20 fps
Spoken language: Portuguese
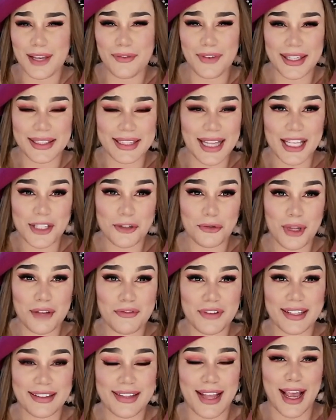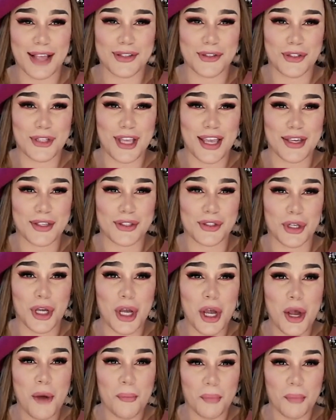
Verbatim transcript: É verdade ou não é verdade, gente?